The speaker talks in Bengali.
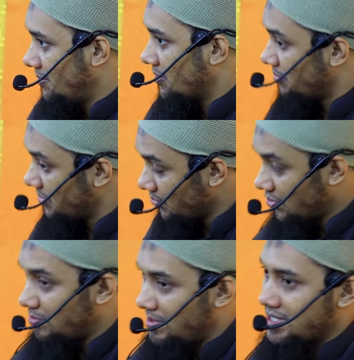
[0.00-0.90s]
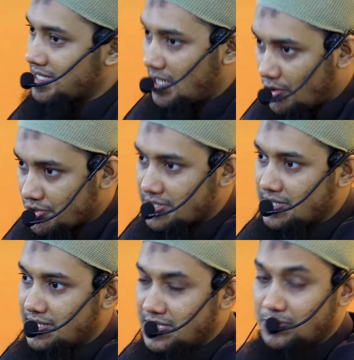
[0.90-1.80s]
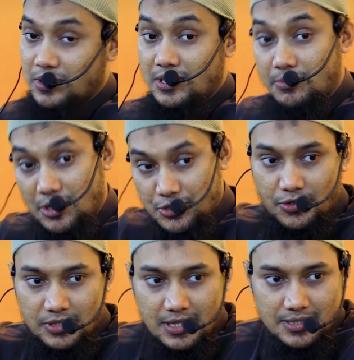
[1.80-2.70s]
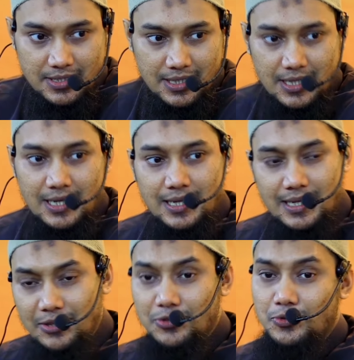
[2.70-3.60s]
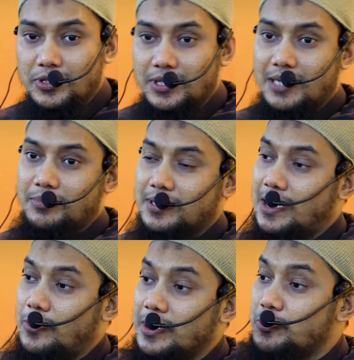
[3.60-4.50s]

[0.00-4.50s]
ওদের মধ্যে উদ্যম আছে সাহস আছে জীবন দেওয়ার মানসিকতা আছে কিন্তু ওদেরকে আমরা তাওহিদ